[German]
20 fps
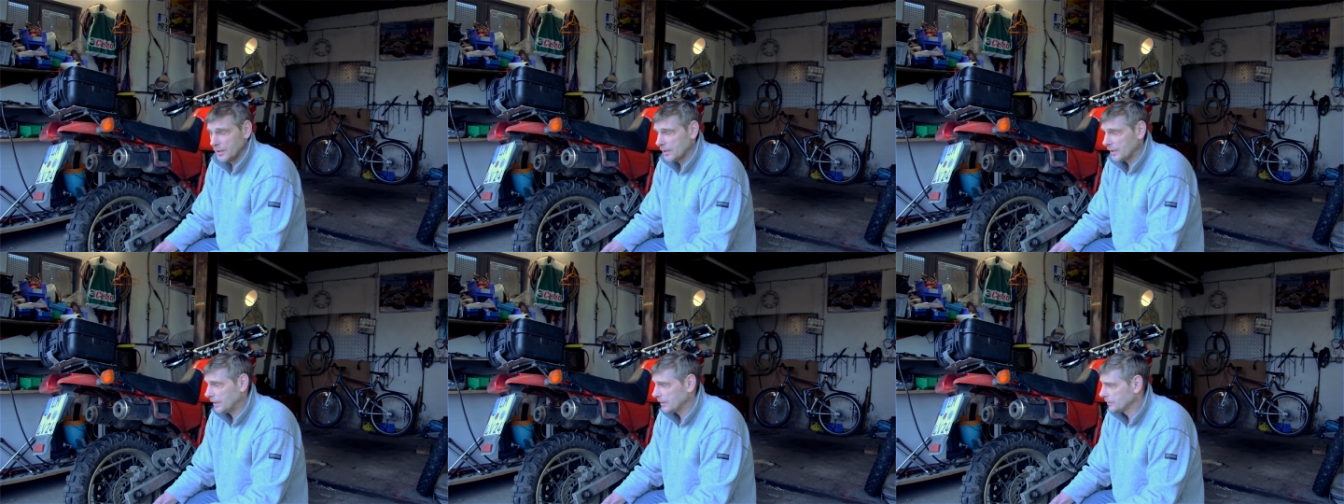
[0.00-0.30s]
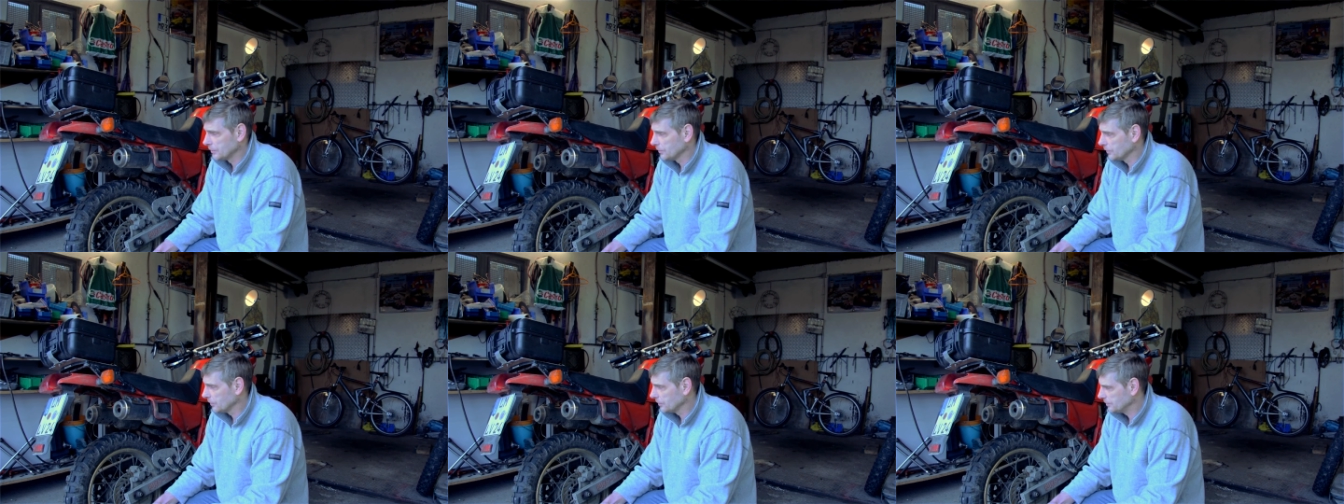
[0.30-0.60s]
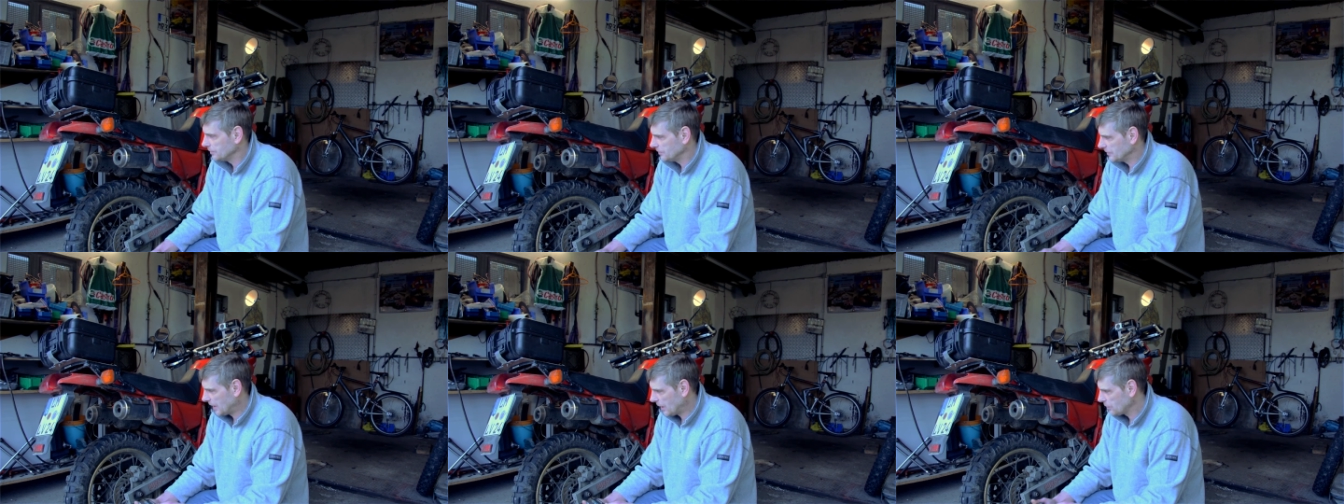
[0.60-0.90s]
Also
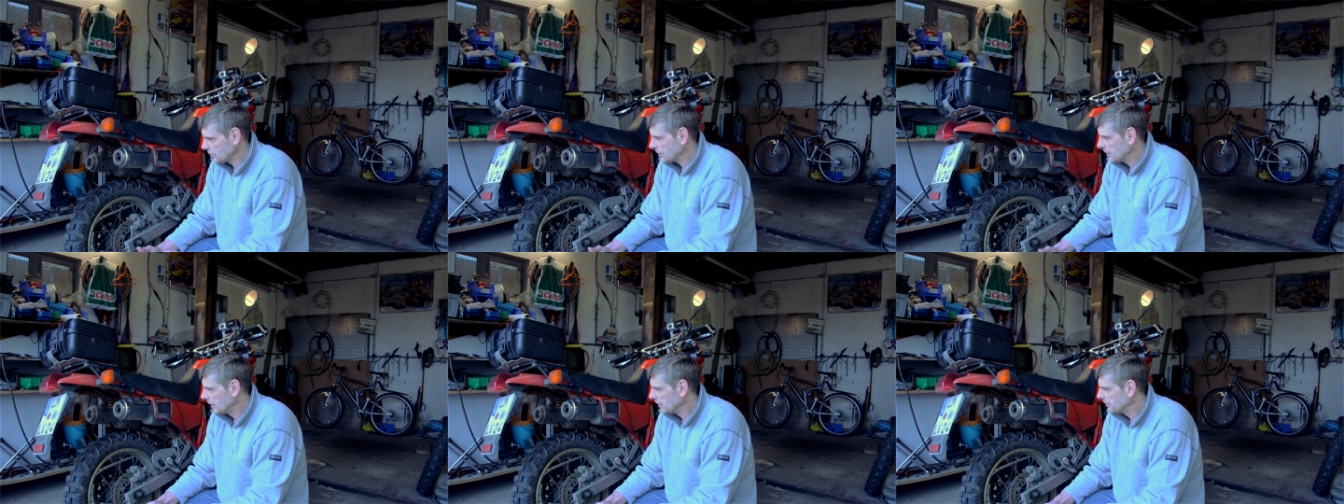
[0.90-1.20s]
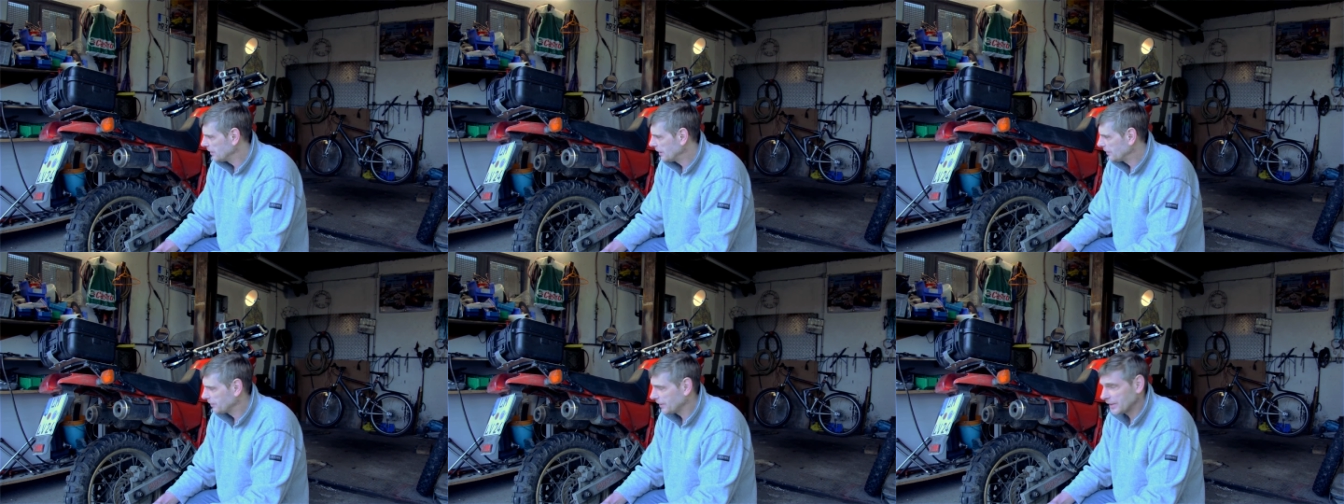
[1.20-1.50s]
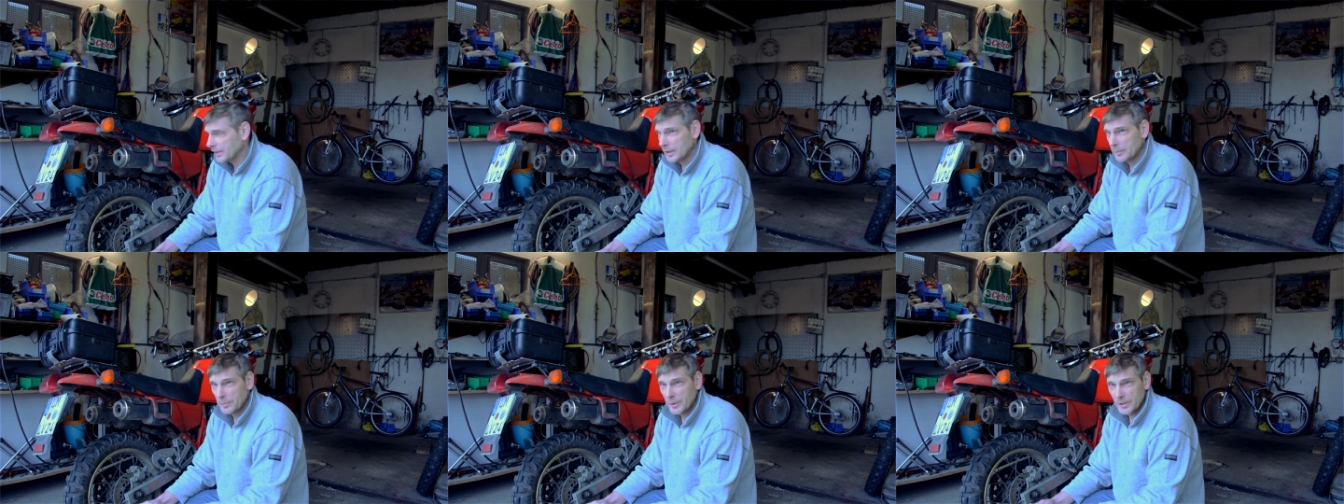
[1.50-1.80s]
ausgeliefert
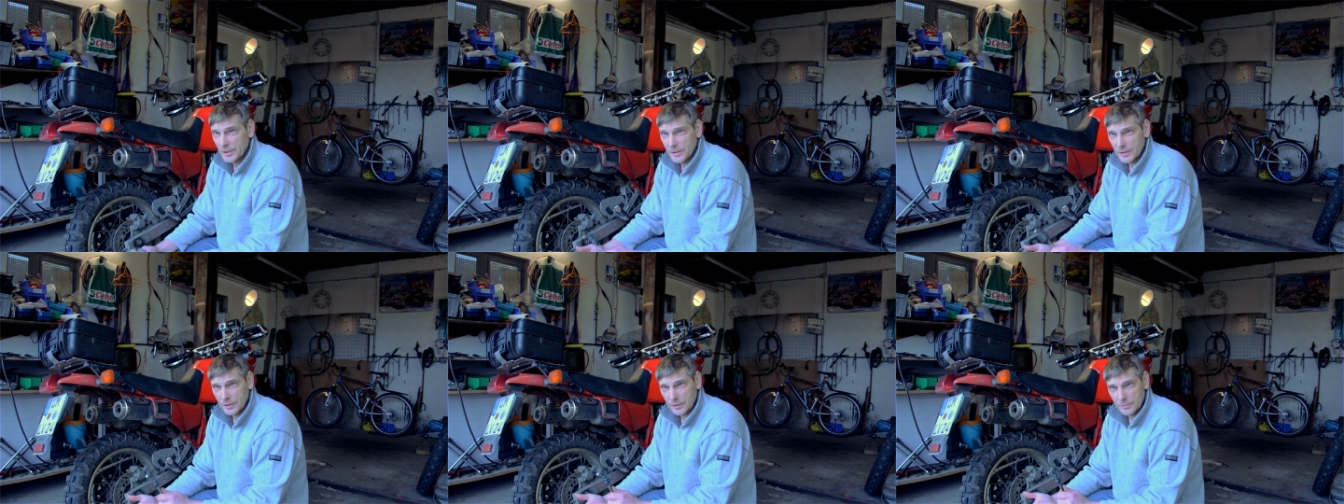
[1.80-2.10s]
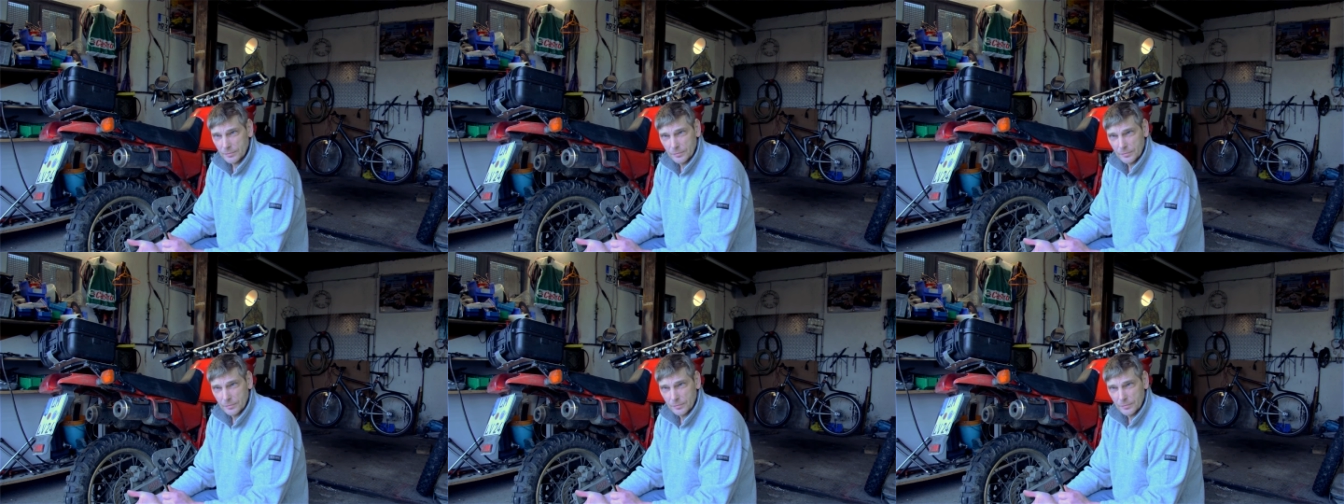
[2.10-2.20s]
wird er mit